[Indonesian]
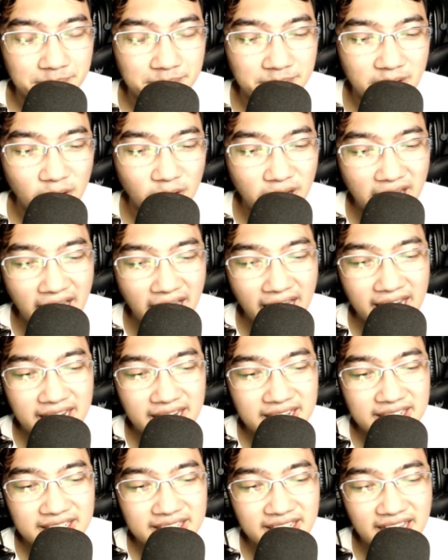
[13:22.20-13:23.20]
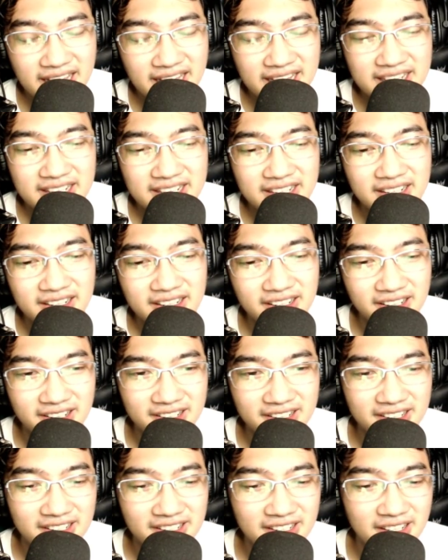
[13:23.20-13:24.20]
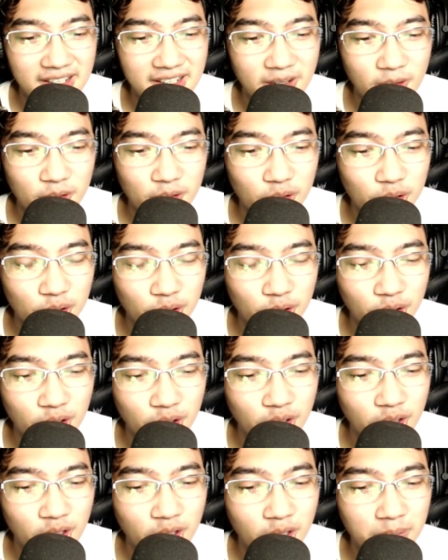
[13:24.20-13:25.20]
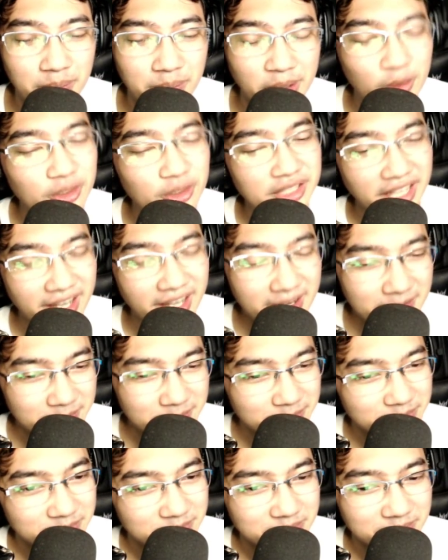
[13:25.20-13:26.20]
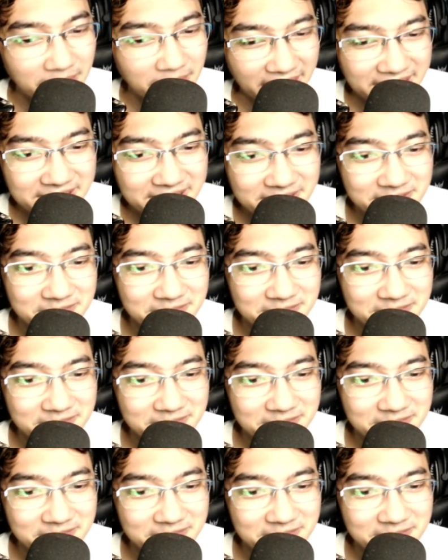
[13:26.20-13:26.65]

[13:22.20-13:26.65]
oke okay. nah uh, untuk berikutnya man